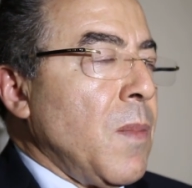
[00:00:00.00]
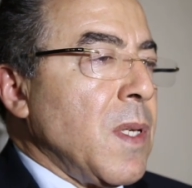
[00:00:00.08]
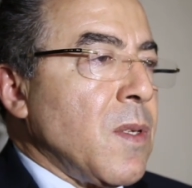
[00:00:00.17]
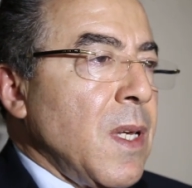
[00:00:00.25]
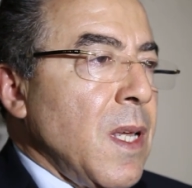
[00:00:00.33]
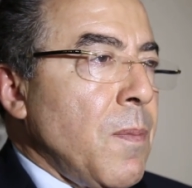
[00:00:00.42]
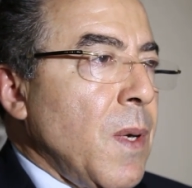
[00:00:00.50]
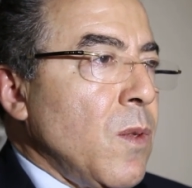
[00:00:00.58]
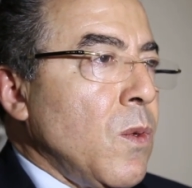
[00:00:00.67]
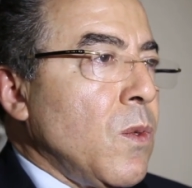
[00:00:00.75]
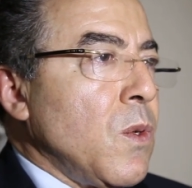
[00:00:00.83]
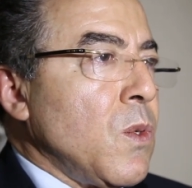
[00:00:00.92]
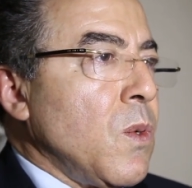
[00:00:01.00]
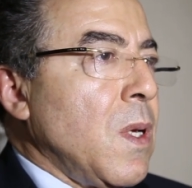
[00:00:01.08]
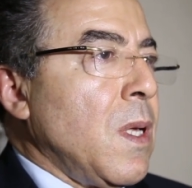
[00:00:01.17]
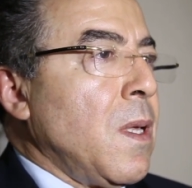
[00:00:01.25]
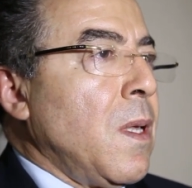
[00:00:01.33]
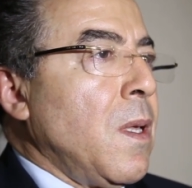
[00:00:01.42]
Parce qu'il n'y a pas d'autre
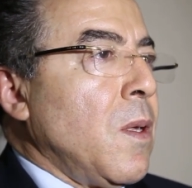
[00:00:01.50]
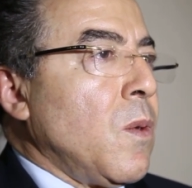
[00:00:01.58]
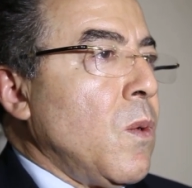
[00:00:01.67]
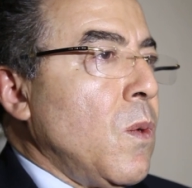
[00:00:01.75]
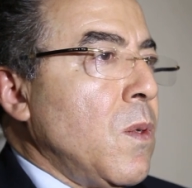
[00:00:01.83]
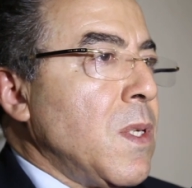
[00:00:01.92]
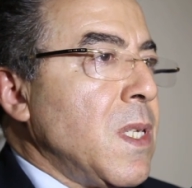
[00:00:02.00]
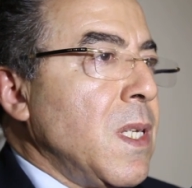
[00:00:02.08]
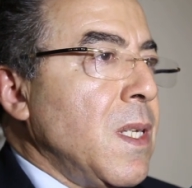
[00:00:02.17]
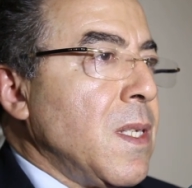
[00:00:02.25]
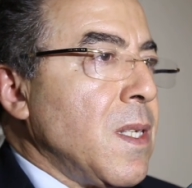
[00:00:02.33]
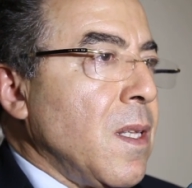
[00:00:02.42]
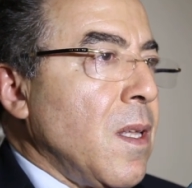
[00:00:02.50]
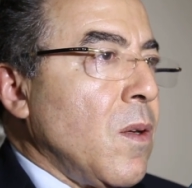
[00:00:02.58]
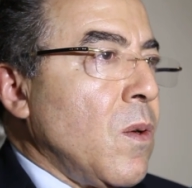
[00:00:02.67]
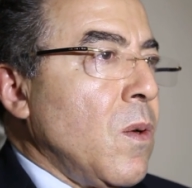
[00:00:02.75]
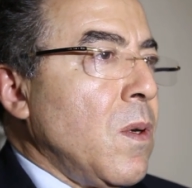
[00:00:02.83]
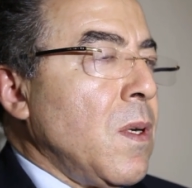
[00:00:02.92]
choix que de signer cet
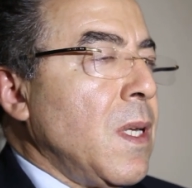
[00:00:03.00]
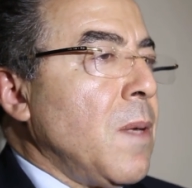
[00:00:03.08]
accord,